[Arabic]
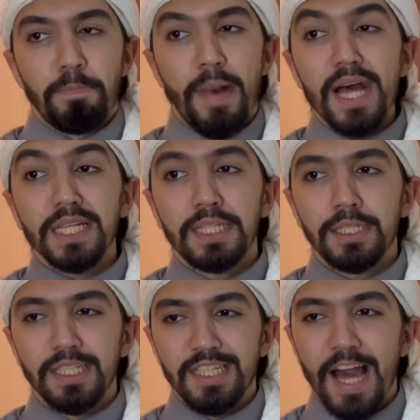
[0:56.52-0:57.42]
بس
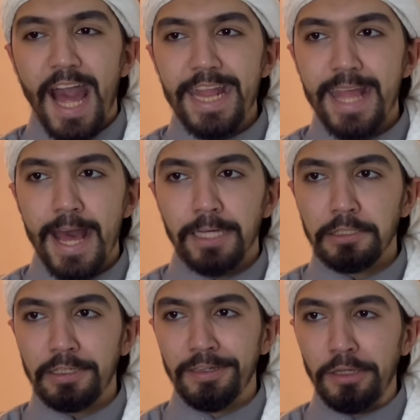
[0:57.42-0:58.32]

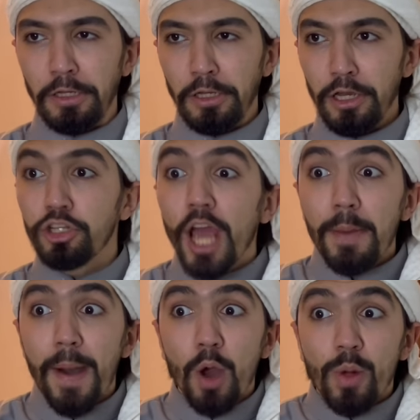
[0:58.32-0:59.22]
عندك جايب معك آه،